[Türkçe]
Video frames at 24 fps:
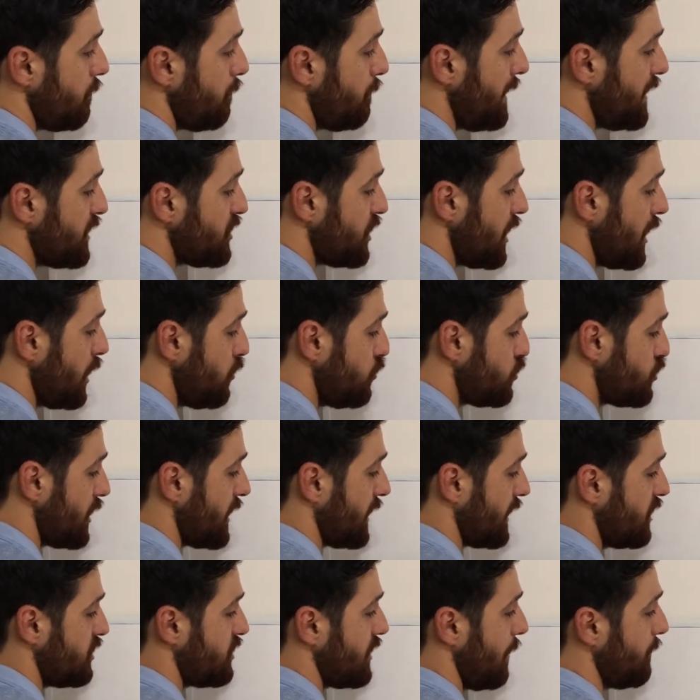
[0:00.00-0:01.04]
5'e 3
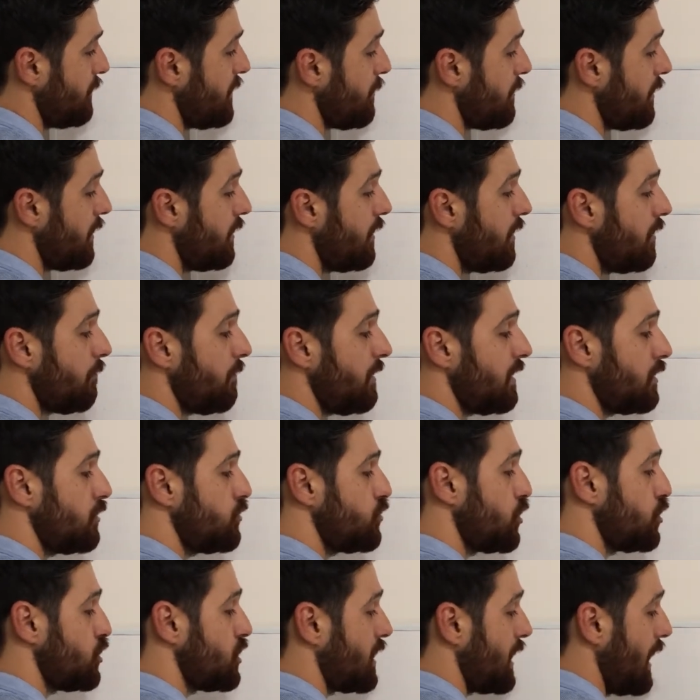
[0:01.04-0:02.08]
ekleyeceğim değil mi? Bakın
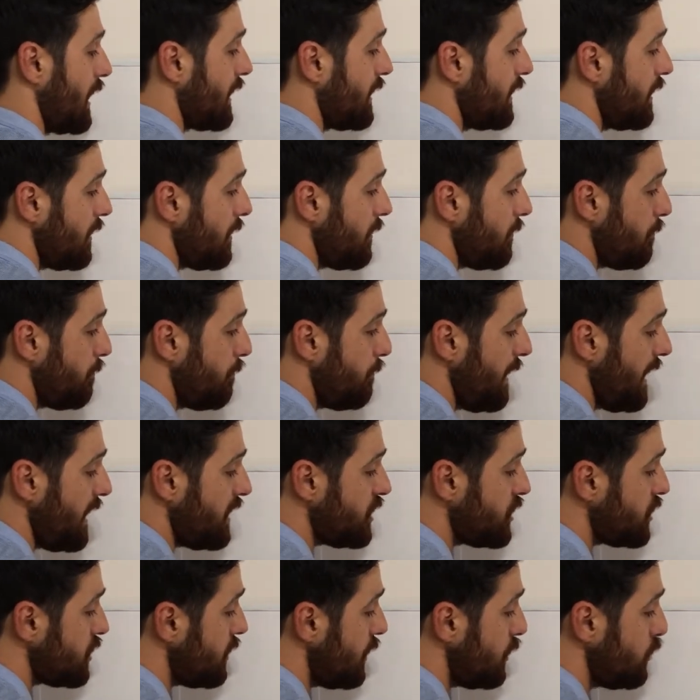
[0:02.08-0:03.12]
çocuklar 5
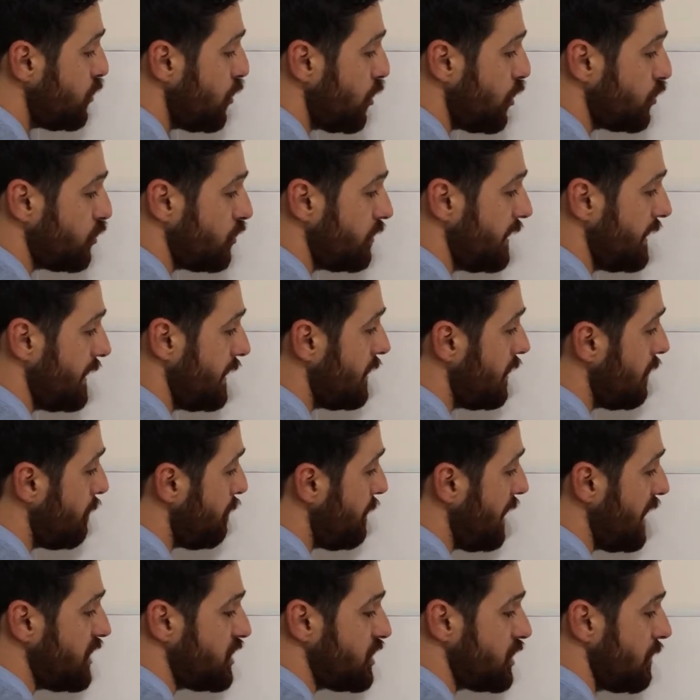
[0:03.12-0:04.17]
ile 4'ü değil,
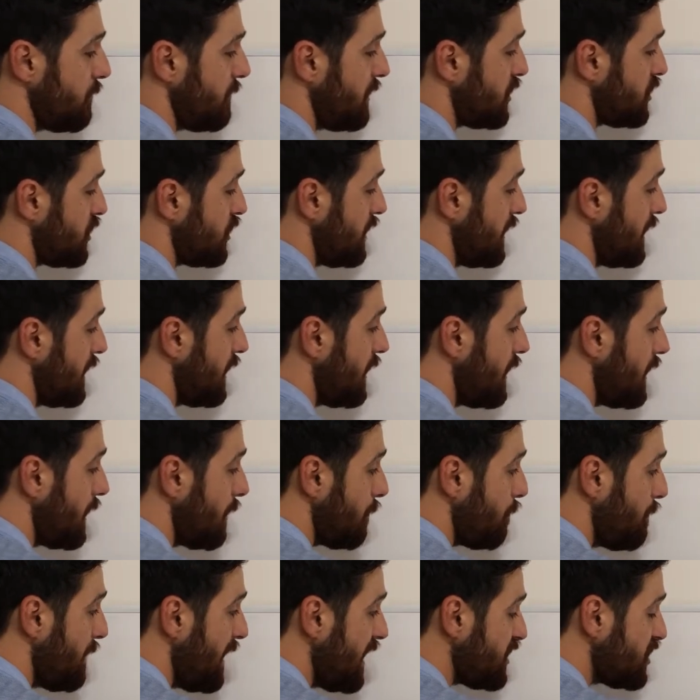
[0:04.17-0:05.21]
5 ile 5'i değil,
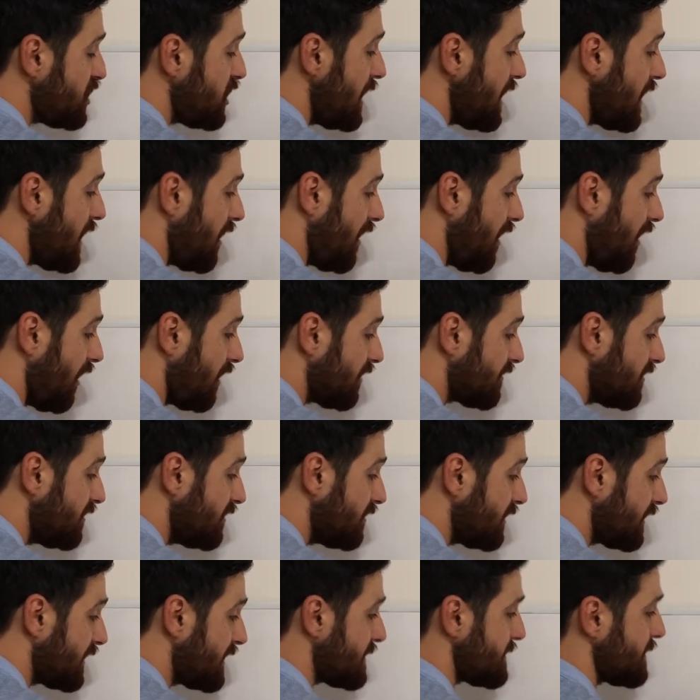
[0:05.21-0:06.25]
5 ile
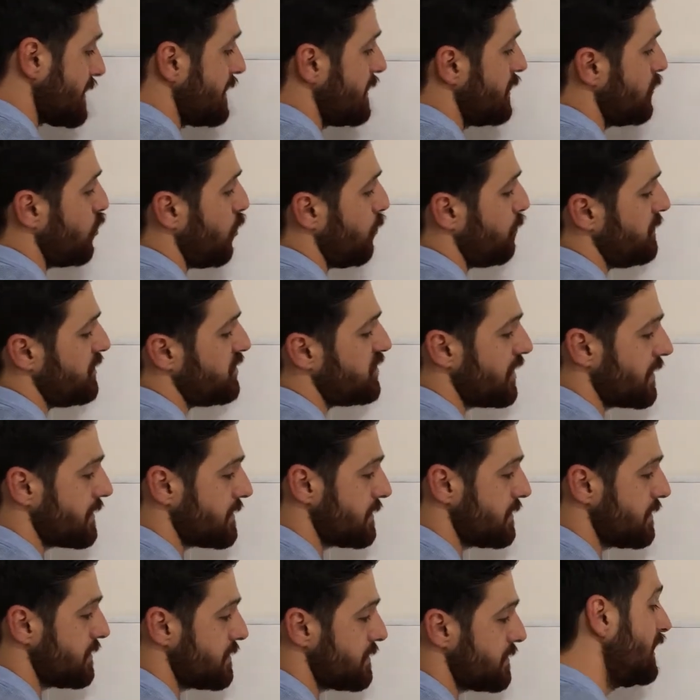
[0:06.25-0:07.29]
altındaki sayıyı
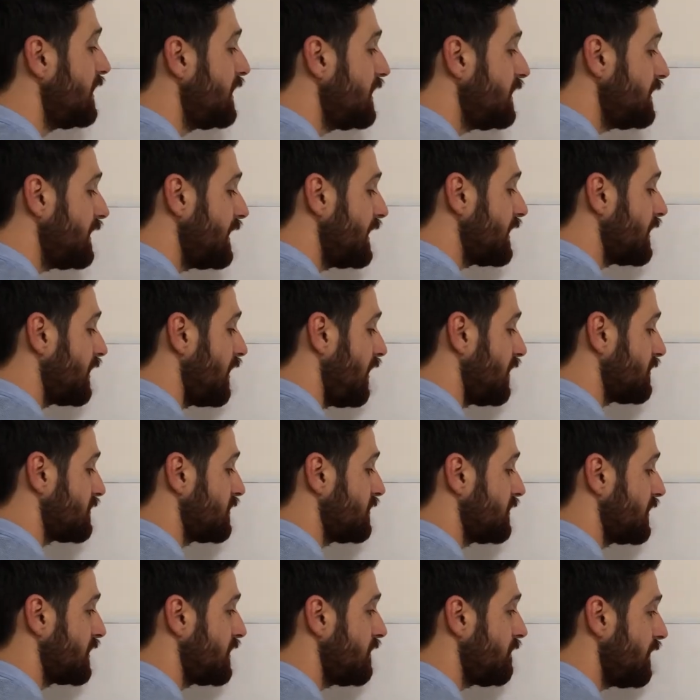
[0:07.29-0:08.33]
toplayacaksınız. Direkt
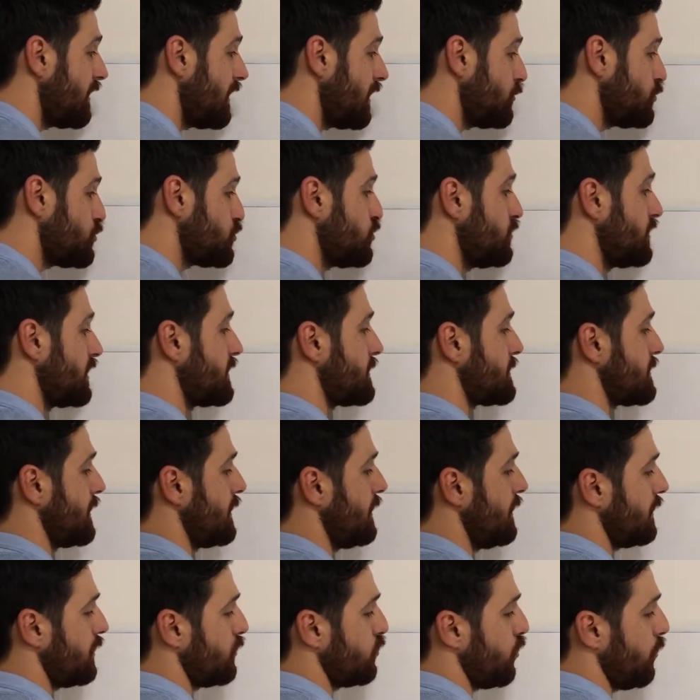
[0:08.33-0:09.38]
altındaki veya üstündeki
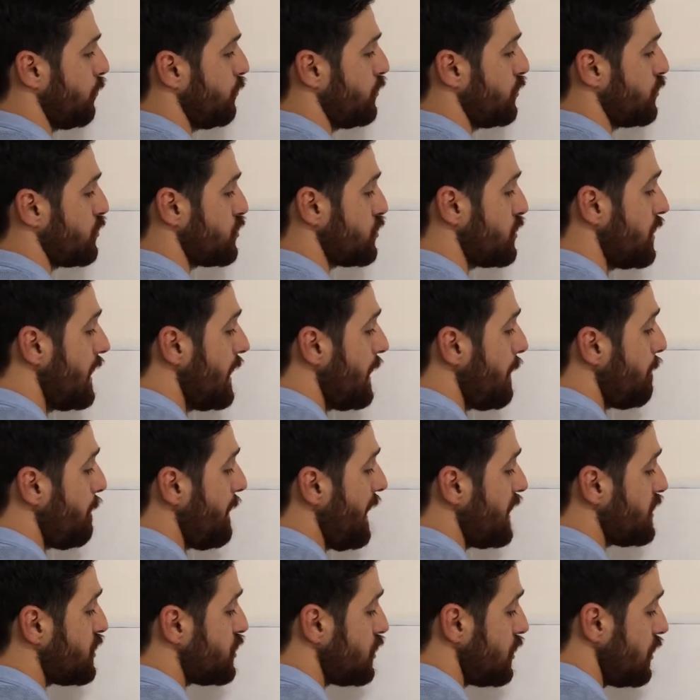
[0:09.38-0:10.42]
sayıları topluyoruz.
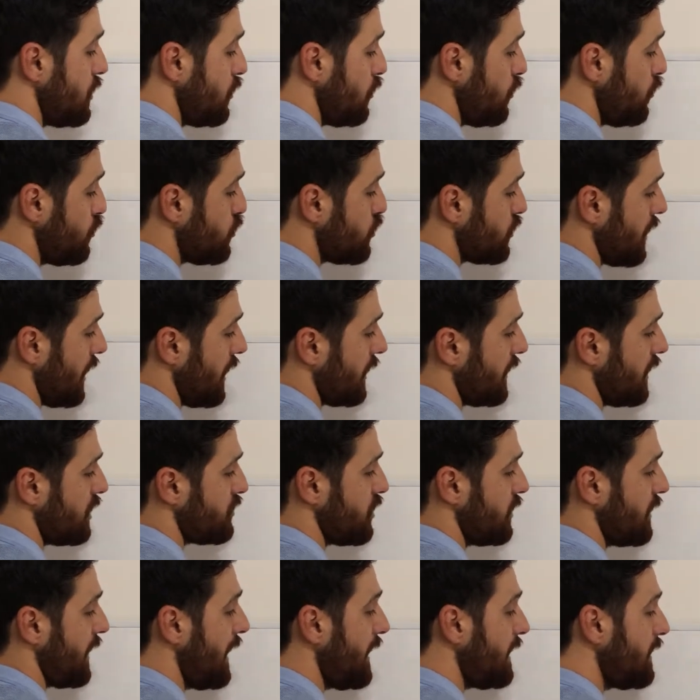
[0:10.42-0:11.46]
5, 3 daha kaç
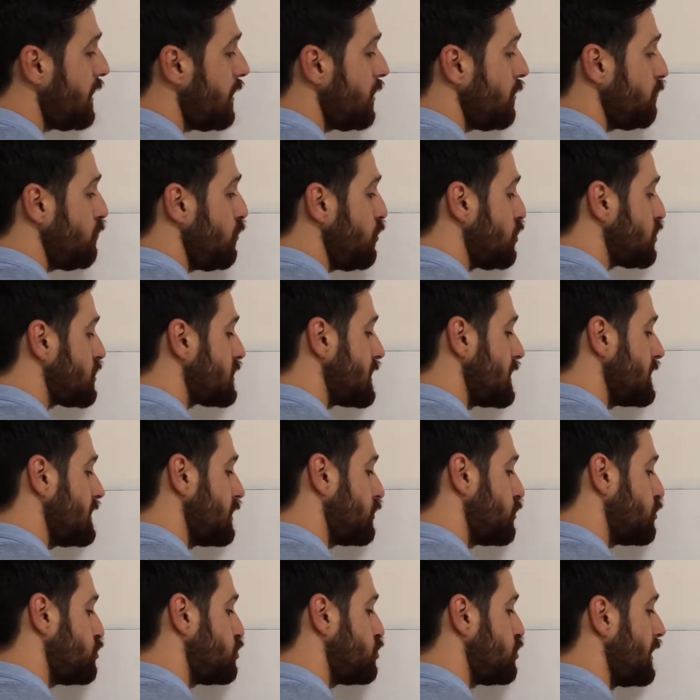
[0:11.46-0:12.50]
eder? Büyük sayıya
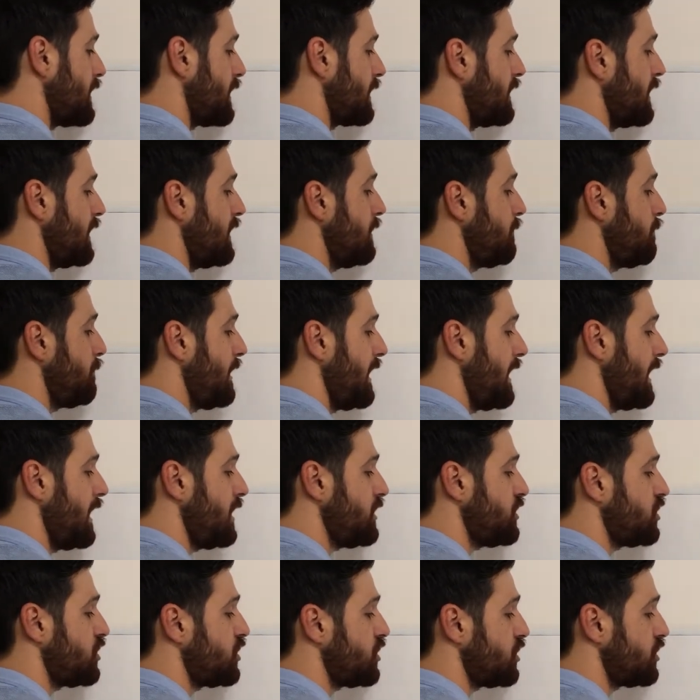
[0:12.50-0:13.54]
küçüğü ekleyelim.
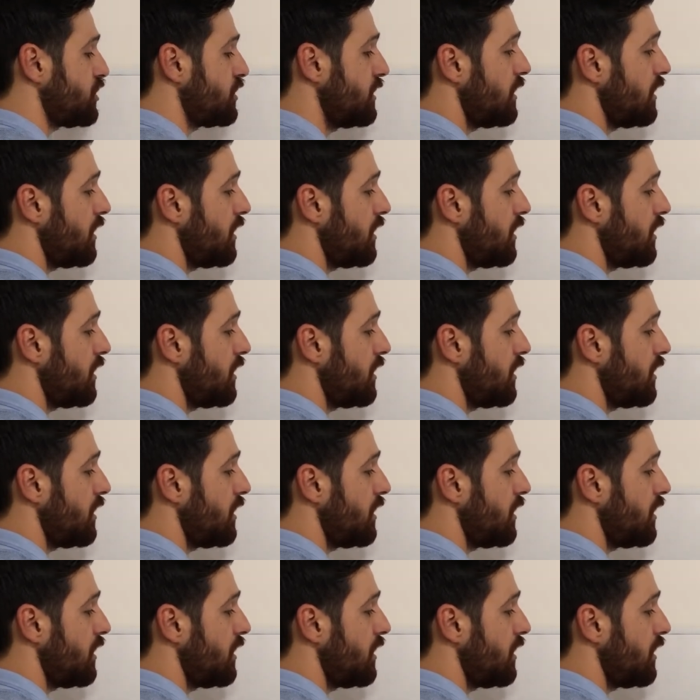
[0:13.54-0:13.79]
5,